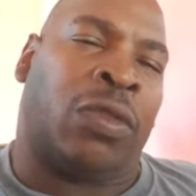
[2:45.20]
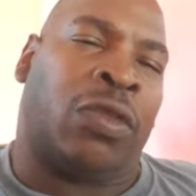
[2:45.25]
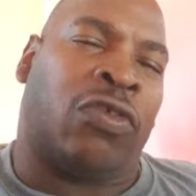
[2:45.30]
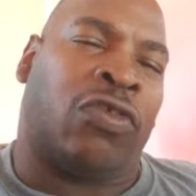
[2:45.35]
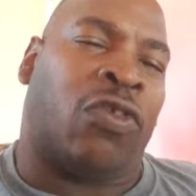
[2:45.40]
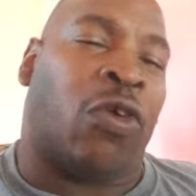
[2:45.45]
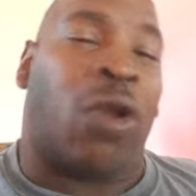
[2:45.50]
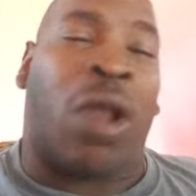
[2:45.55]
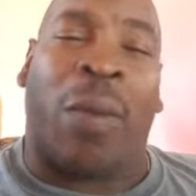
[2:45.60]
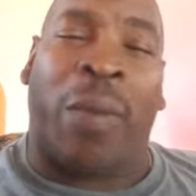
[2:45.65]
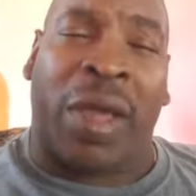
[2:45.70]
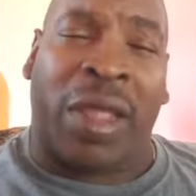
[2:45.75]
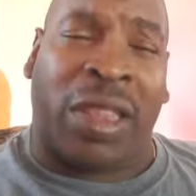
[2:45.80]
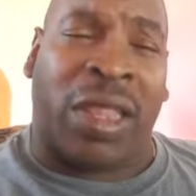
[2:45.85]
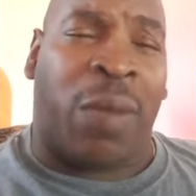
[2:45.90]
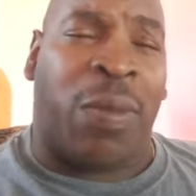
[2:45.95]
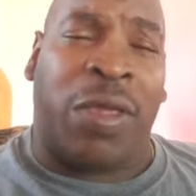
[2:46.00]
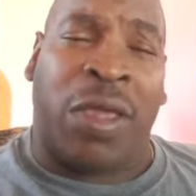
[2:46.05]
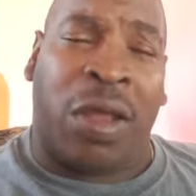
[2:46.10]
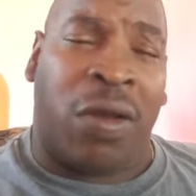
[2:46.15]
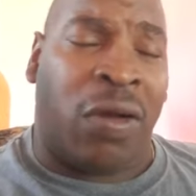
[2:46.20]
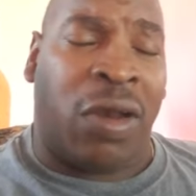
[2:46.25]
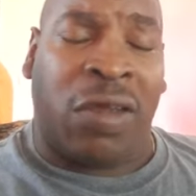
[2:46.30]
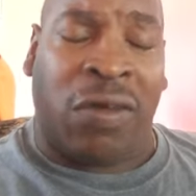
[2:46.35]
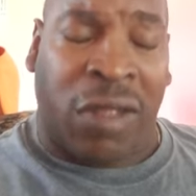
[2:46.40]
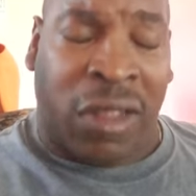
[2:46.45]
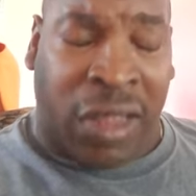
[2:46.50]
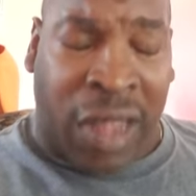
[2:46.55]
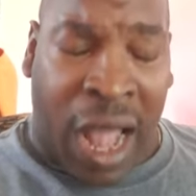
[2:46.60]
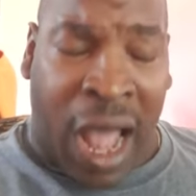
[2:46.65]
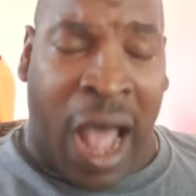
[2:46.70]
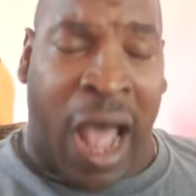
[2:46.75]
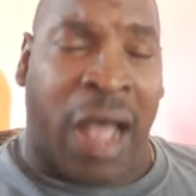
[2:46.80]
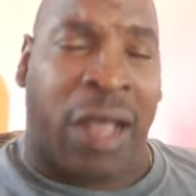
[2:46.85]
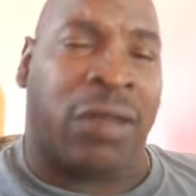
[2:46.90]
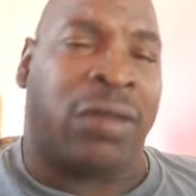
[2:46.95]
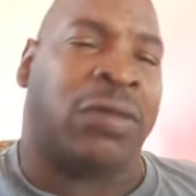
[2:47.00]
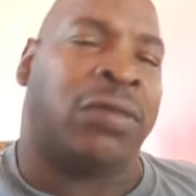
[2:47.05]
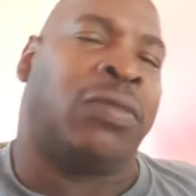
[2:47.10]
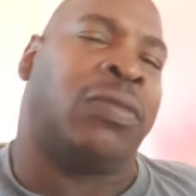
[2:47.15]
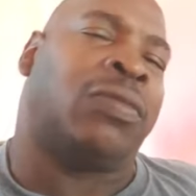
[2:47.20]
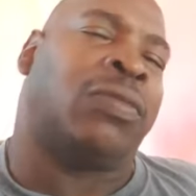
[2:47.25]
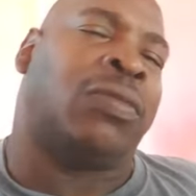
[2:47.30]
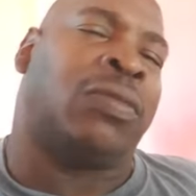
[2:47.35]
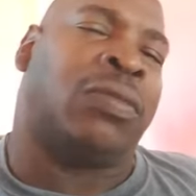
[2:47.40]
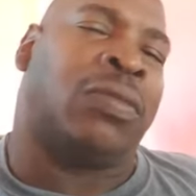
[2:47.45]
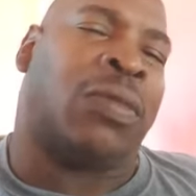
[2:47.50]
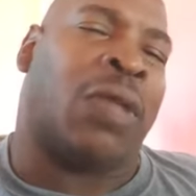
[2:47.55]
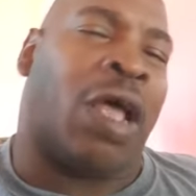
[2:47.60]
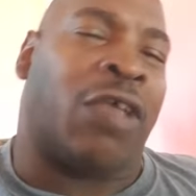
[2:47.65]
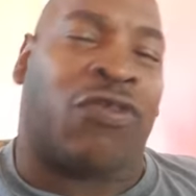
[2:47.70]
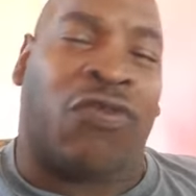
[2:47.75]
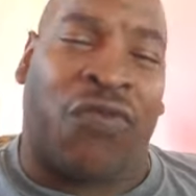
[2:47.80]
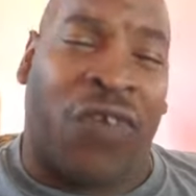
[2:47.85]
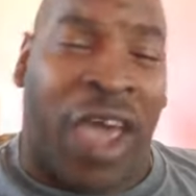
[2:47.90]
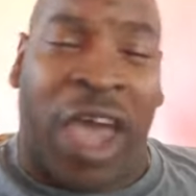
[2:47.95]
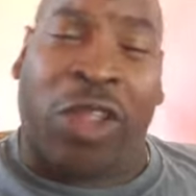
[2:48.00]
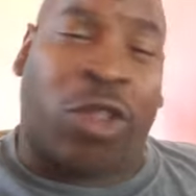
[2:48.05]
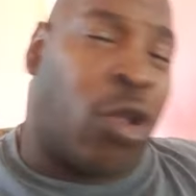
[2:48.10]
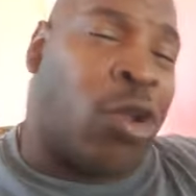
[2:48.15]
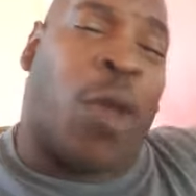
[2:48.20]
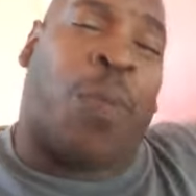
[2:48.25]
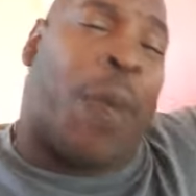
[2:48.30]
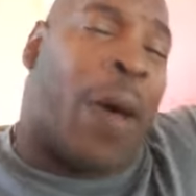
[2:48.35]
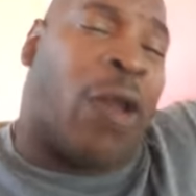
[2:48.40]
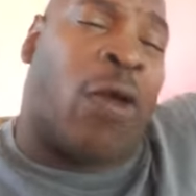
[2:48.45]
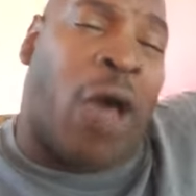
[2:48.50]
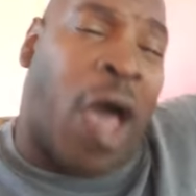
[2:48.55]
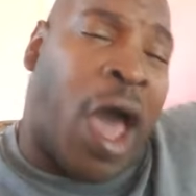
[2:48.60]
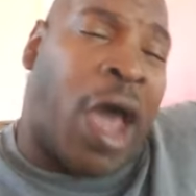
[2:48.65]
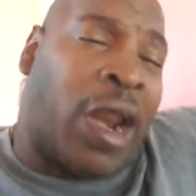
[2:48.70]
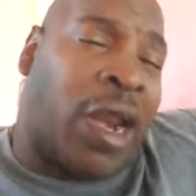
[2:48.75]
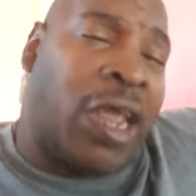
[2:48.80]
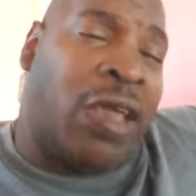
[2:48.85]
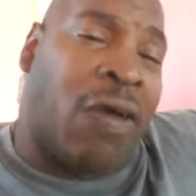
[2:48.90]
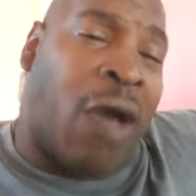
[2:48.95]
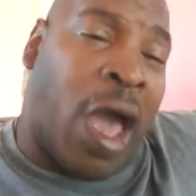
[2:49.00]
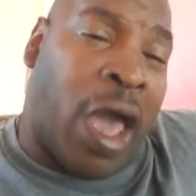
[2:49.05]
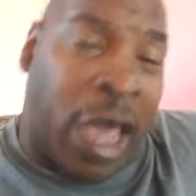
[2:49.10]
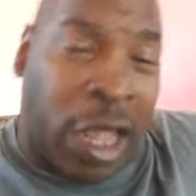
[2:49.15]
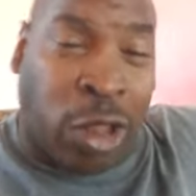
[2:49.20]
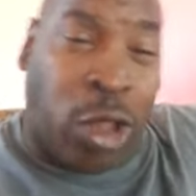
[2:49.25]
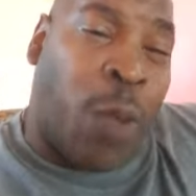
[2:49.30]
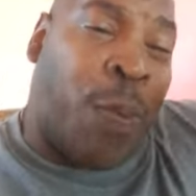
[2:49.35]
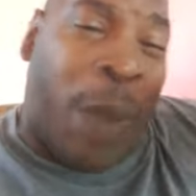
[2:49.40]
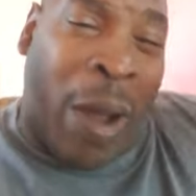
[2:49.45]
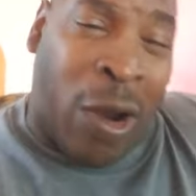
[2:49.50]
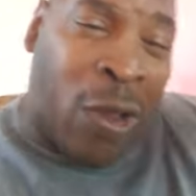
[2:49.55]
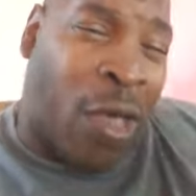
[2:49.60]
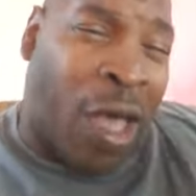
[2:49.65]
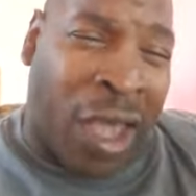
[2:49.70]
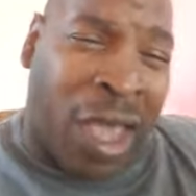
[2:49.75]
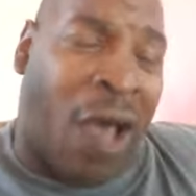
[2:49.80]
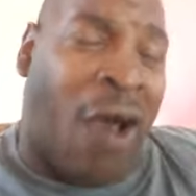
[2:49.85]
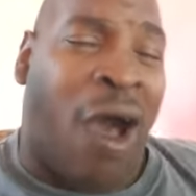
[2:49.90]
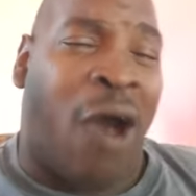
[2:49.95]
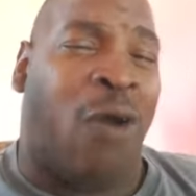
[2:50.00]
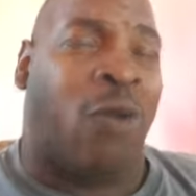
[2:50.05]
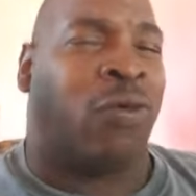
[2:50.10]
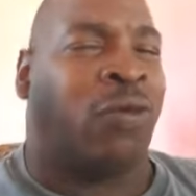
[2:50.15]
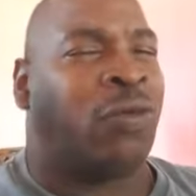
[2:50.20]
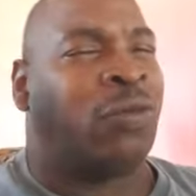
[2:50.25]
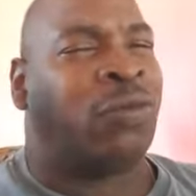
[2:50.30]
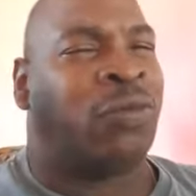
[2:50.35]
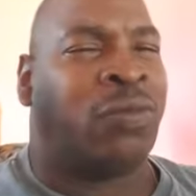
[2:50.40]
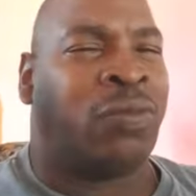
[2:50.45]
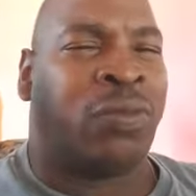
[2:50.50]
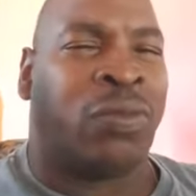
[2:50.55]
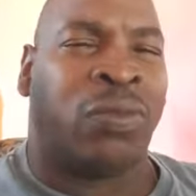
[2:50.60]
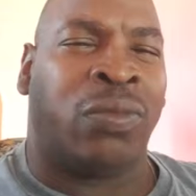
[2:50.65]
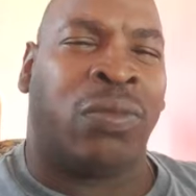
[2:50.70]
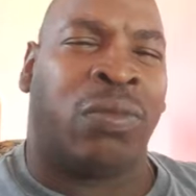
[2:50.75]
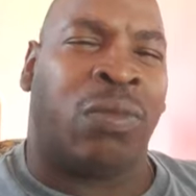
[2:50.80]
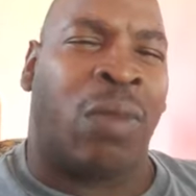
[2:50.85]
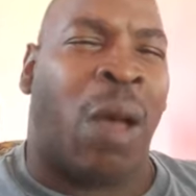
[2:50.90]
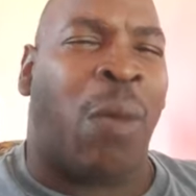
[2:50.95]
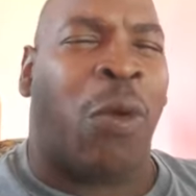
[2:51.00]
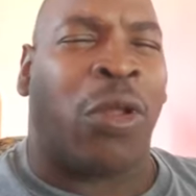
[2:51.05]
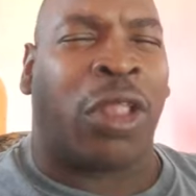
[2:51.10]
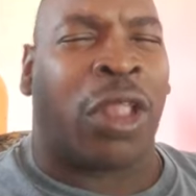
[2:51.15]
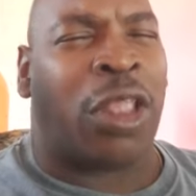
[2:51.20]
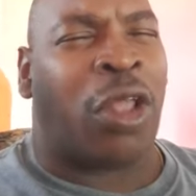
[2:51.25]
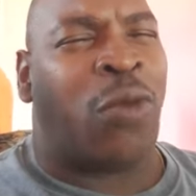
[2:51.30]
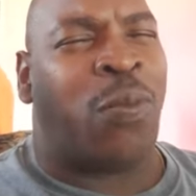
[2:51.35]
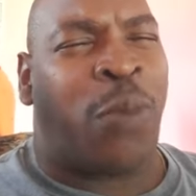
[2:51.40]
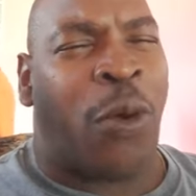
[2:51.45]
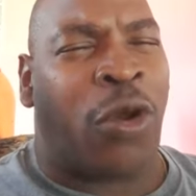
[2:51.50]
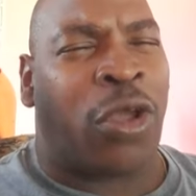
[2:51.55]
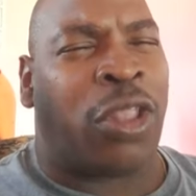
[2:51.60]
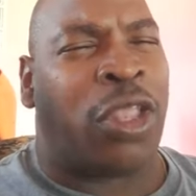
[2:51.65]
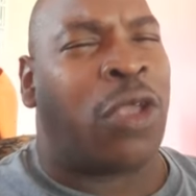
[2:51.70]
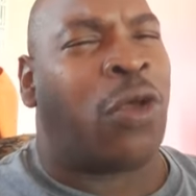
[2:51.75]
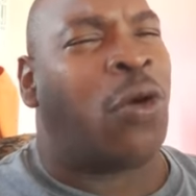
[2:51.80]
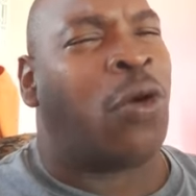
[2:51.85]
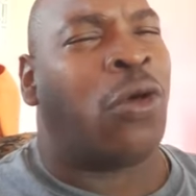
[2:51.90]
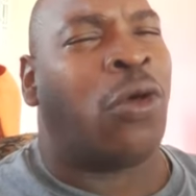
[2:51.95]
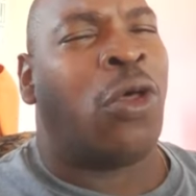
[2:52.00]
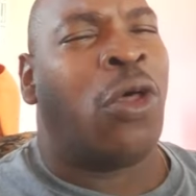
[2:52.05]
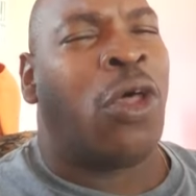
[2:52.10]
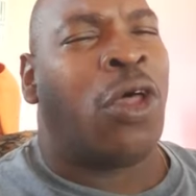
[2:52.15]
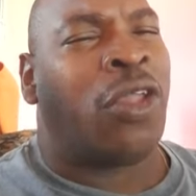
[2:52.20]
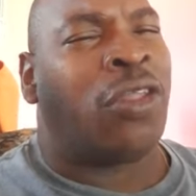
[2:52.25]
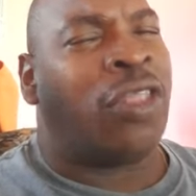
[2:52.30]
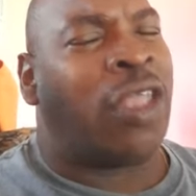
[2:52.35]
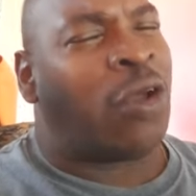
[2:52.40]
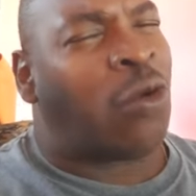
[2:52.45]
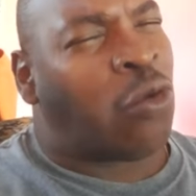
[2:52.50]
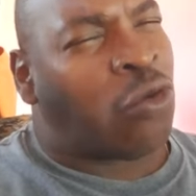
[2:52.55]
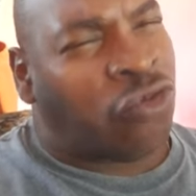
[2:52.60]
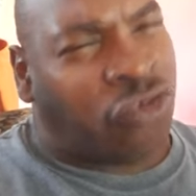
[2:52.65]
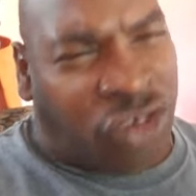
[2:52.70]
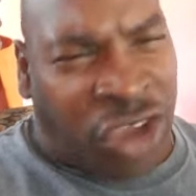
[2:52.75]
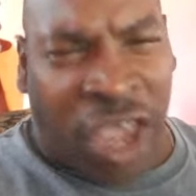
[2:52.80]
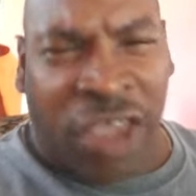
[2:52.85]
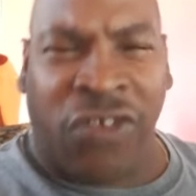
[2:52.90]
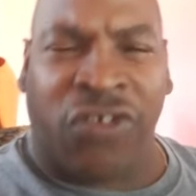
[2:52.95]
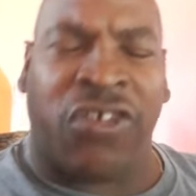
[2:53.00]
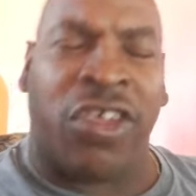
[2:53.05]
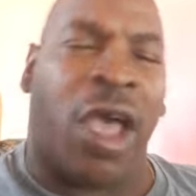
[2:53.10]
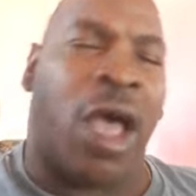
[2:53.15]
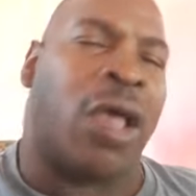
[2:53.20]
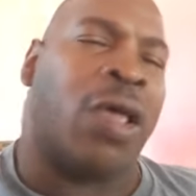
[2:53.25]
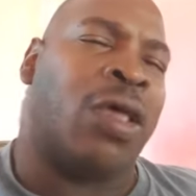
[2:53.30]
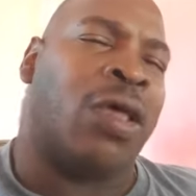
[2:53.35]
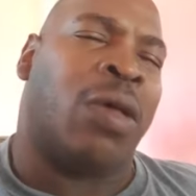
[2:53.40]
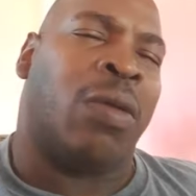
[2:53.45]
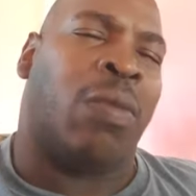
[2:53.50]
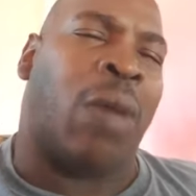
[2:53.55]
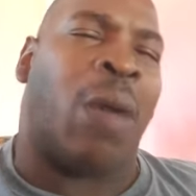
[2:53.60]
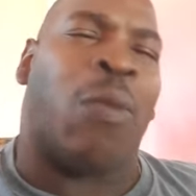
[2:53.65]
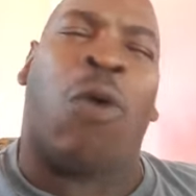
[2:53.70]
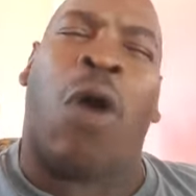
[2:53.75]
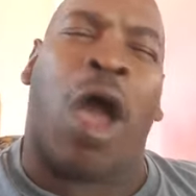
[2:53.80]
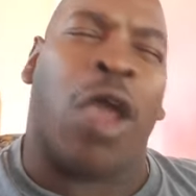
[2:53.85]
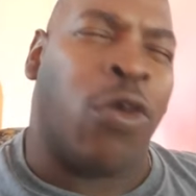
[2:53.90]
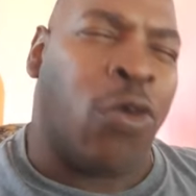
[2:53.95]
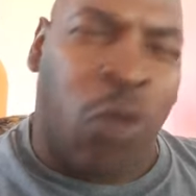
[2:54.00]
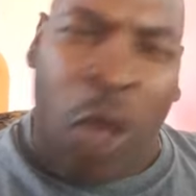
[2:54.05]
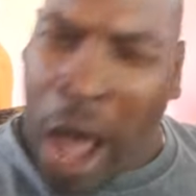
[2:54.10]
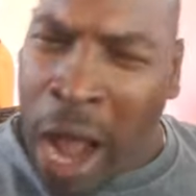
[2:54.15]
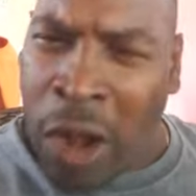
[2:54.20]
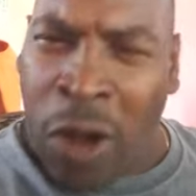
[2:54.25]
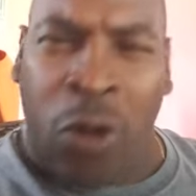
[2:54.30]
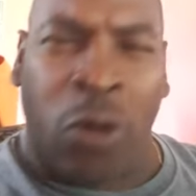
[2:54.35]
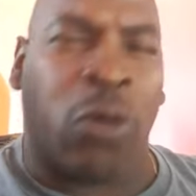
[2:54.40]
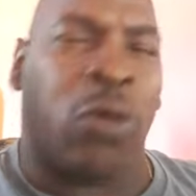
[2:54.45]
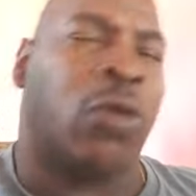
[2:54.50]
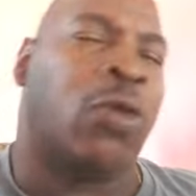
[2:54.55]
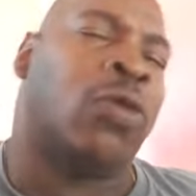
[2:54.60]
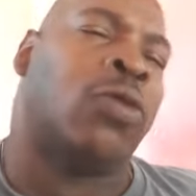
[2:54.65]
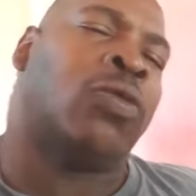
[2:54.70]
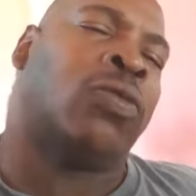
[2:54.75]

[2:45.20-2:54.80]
Solamente pidieron libertad. A Esto no es para los de arriba, esto es para los de aquí abajo. Vamos a tener un poquitico de conciencia. Vamos a ayudarlo.